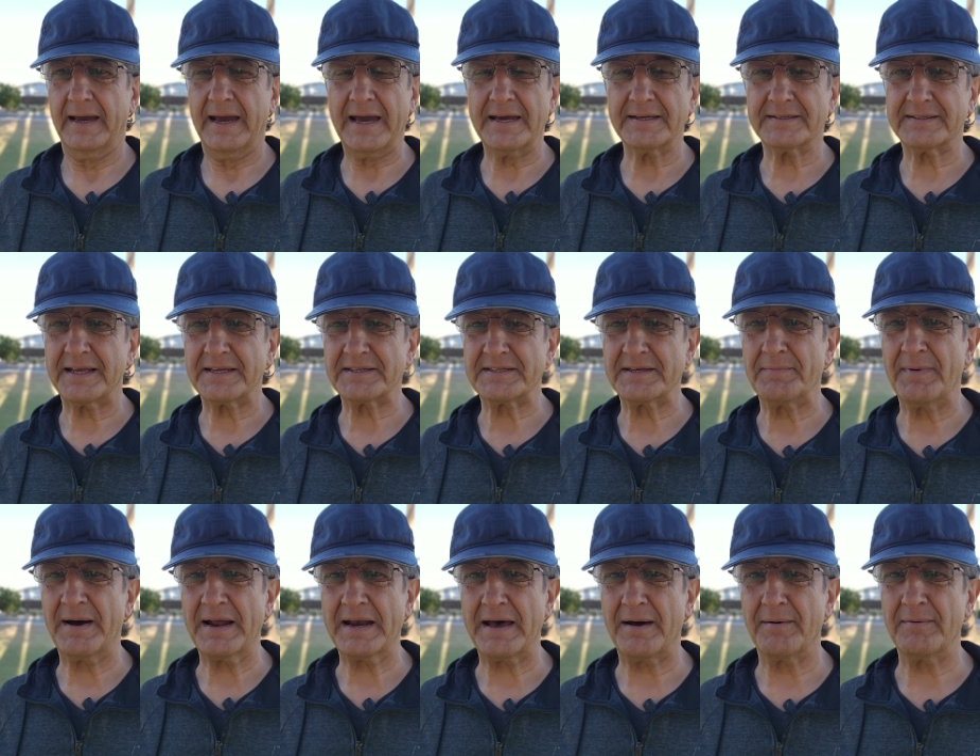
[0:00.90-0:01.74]
Esta
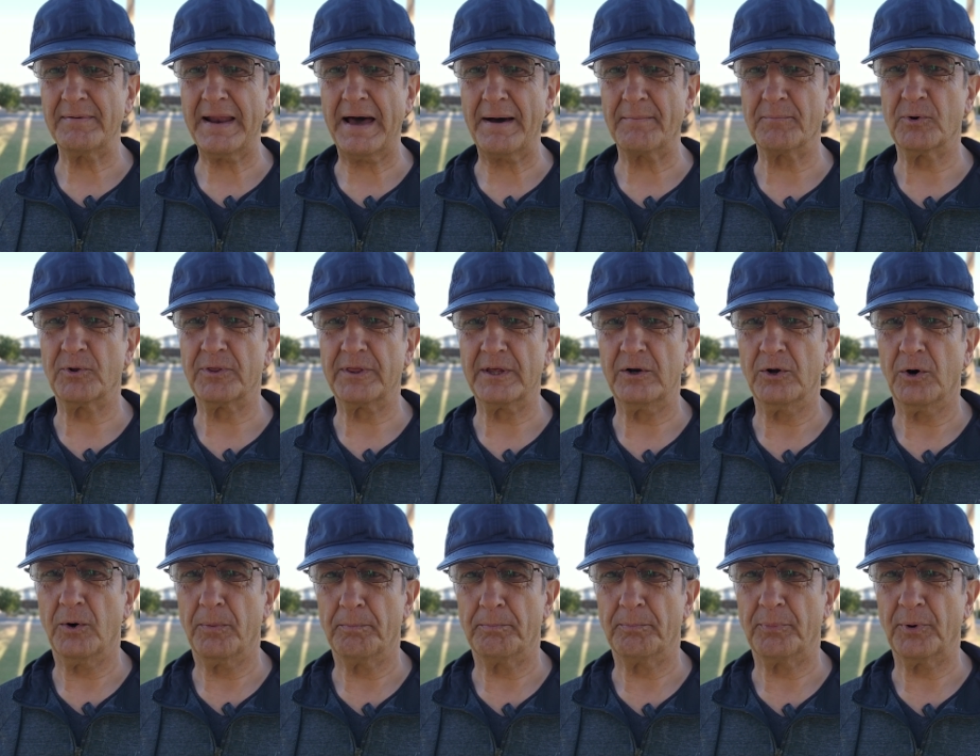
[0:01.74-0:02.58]
semana hablamos de
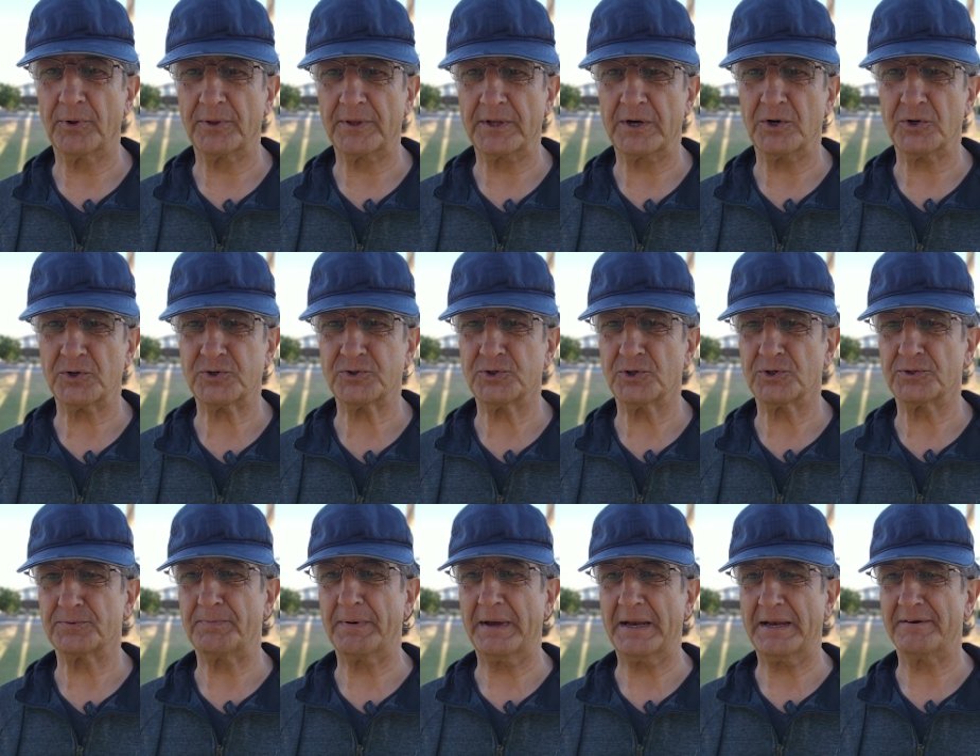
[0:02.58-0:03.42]
los
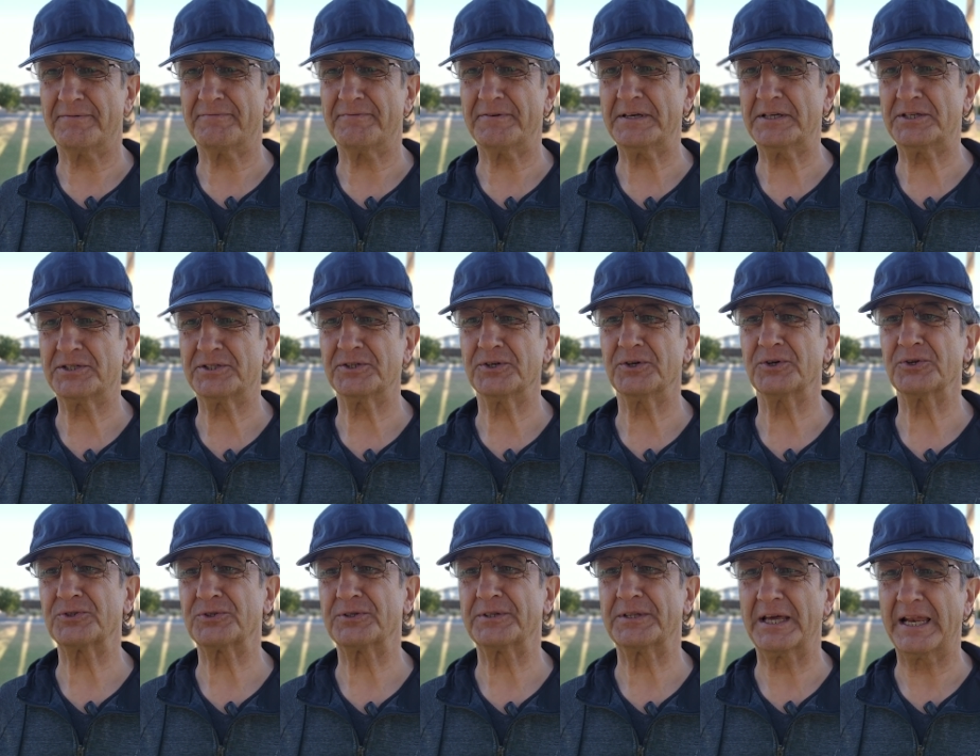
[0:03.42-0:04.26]
poderosos
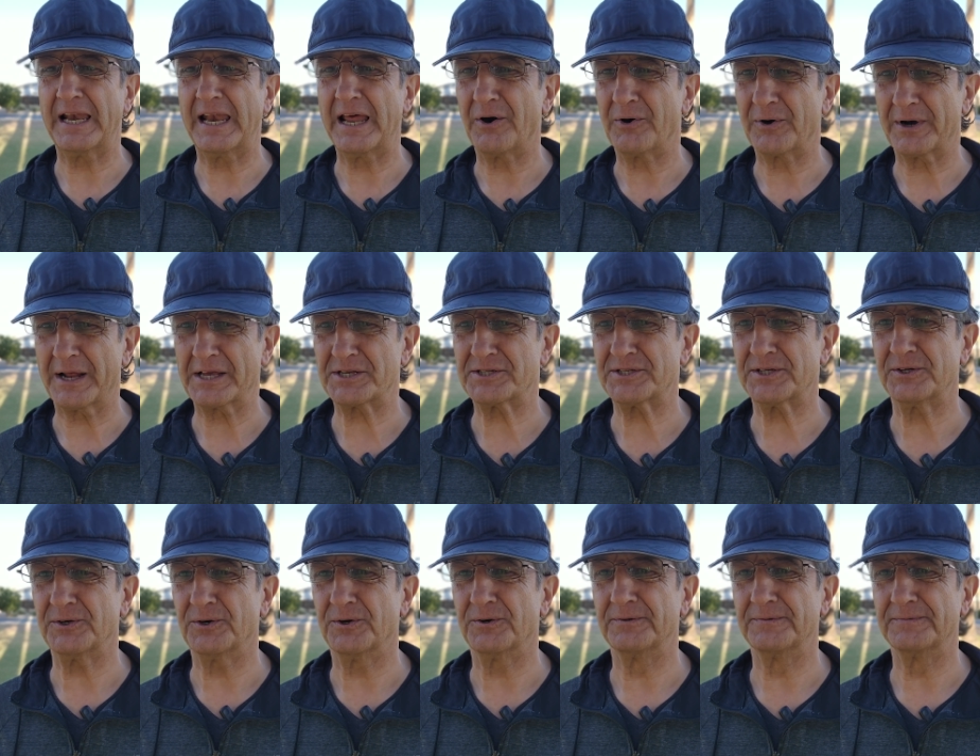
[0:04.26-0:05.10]
beneficios de la
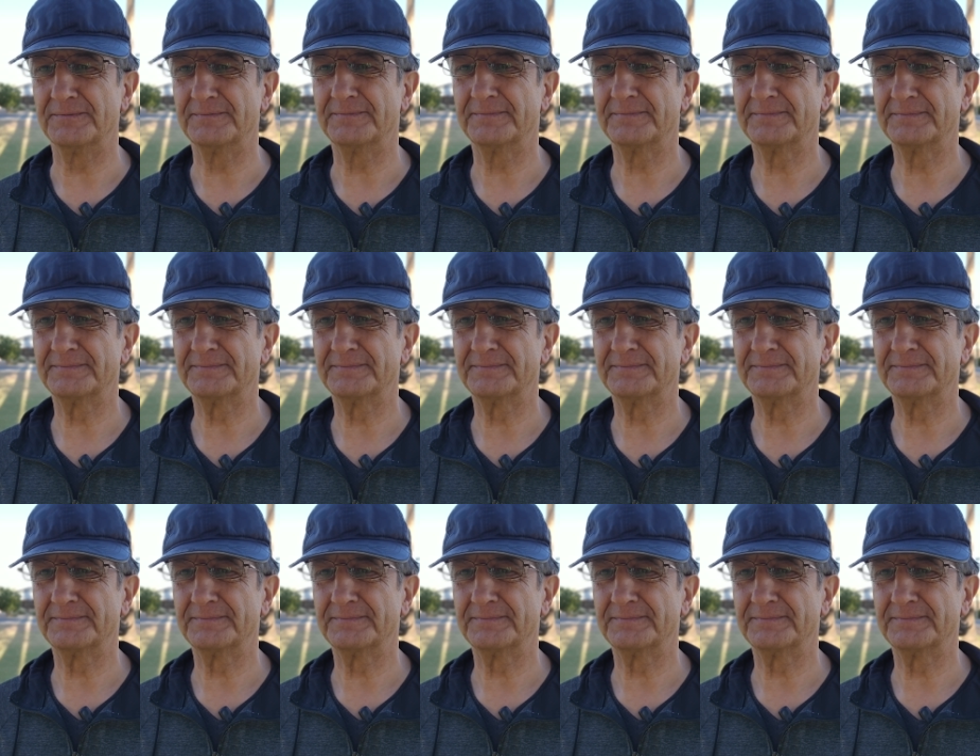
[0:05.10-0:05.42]
oración.